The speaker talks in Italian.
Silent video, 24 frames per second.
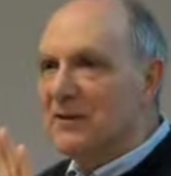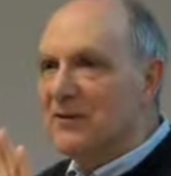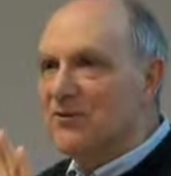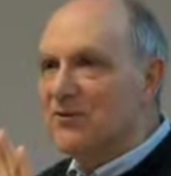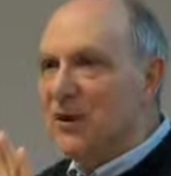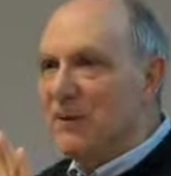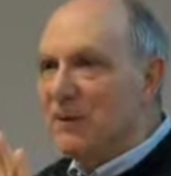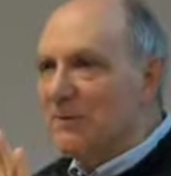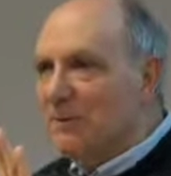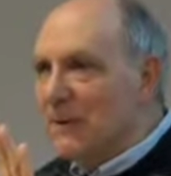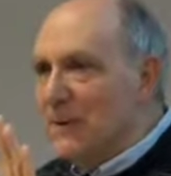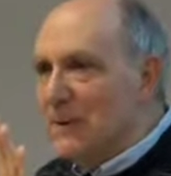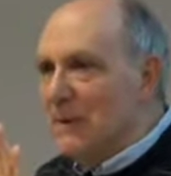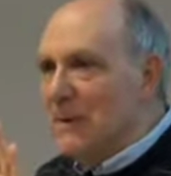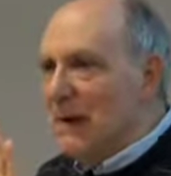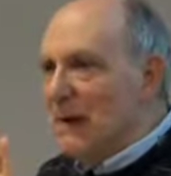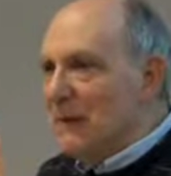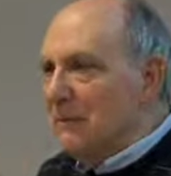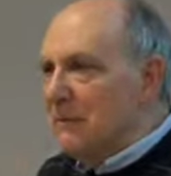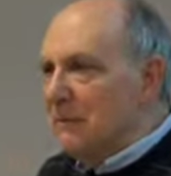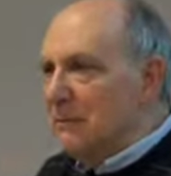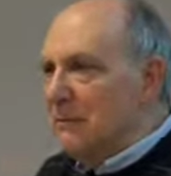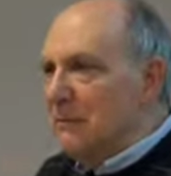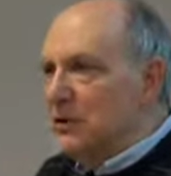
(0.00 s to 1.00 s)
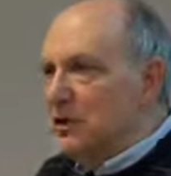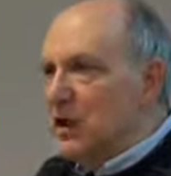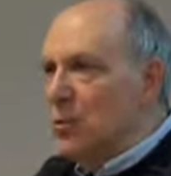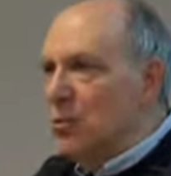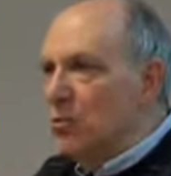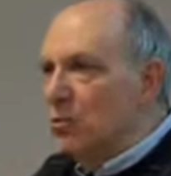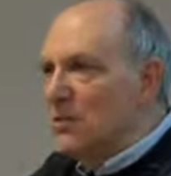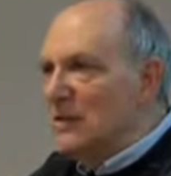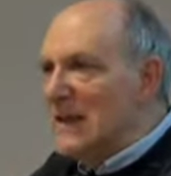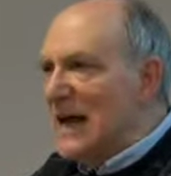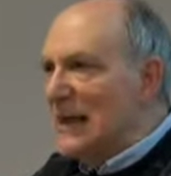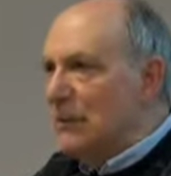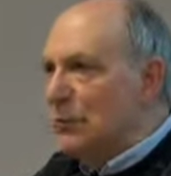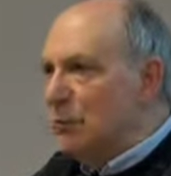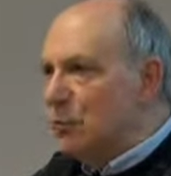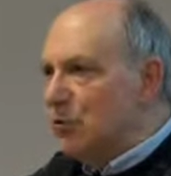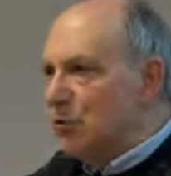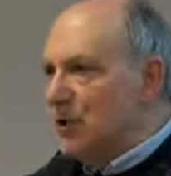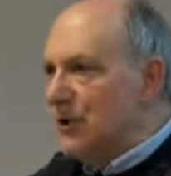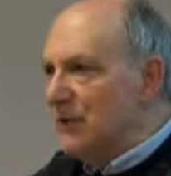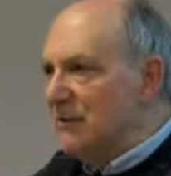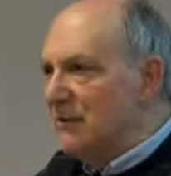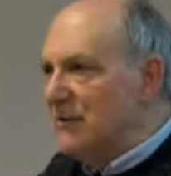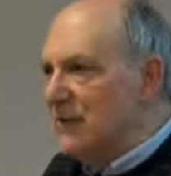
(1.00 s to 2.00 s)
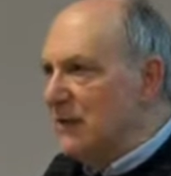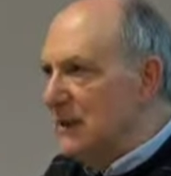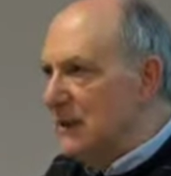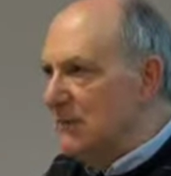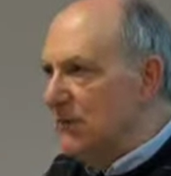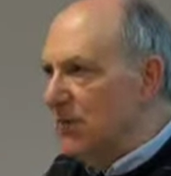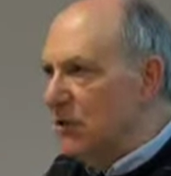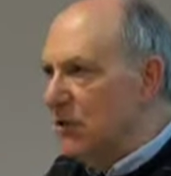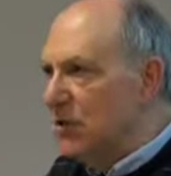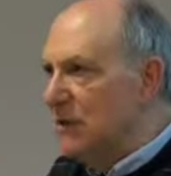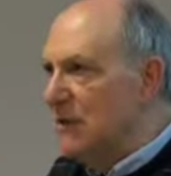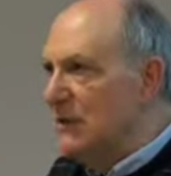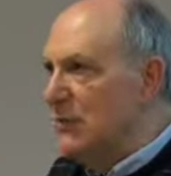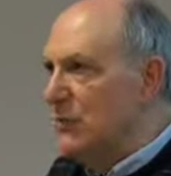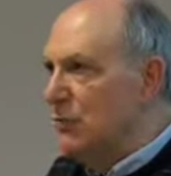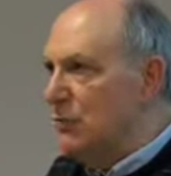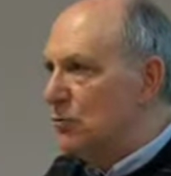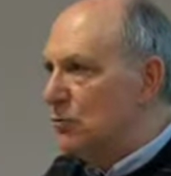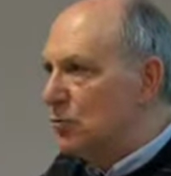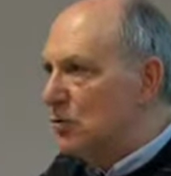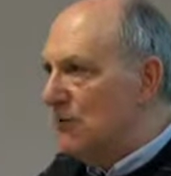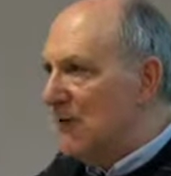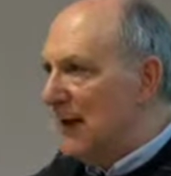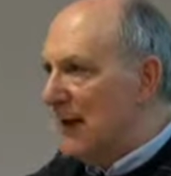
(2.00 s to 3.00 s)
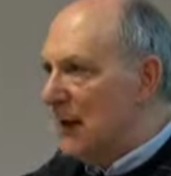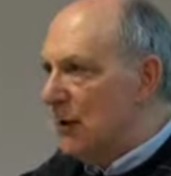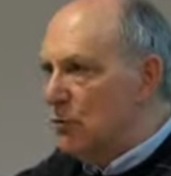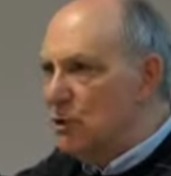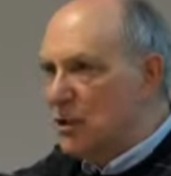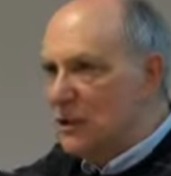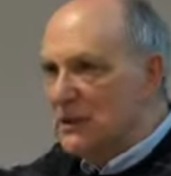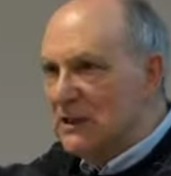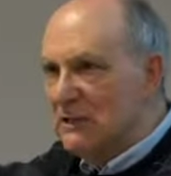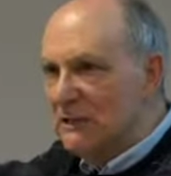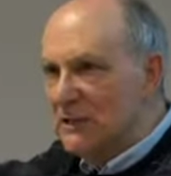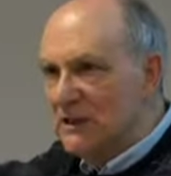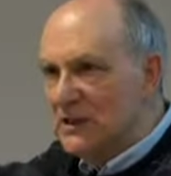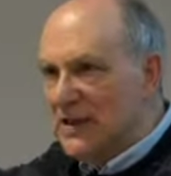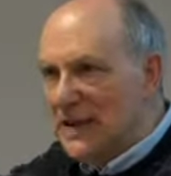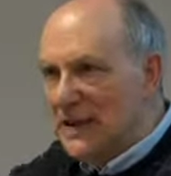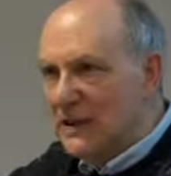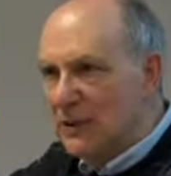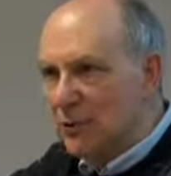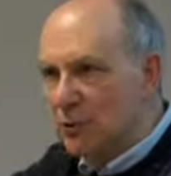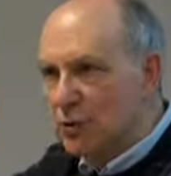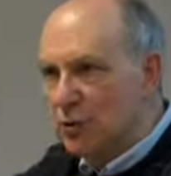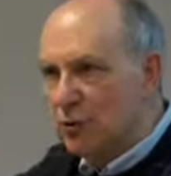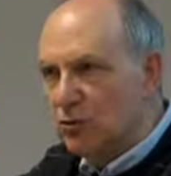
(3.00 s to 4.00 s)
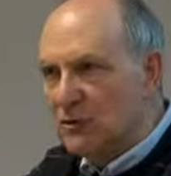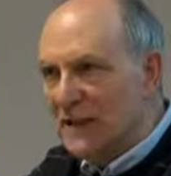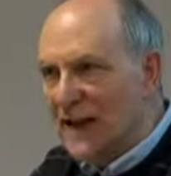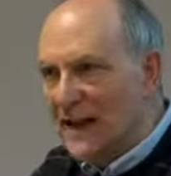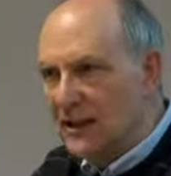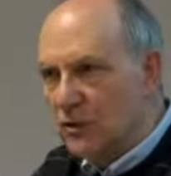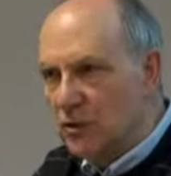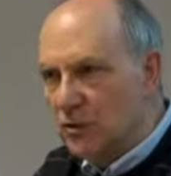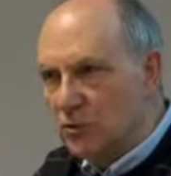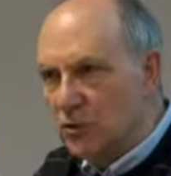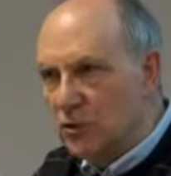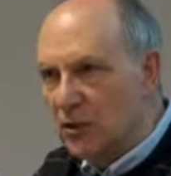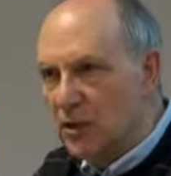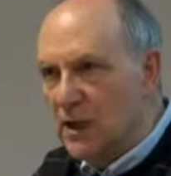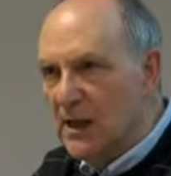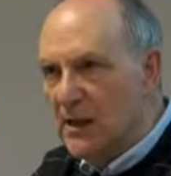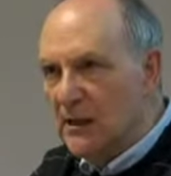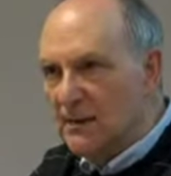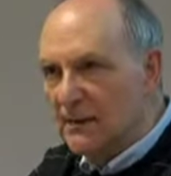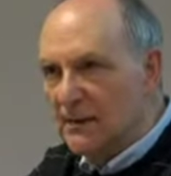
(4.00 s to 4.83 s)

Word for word: cioè prima c'è un dato oggettivo, io devo trovare l'oggettività di questo dato,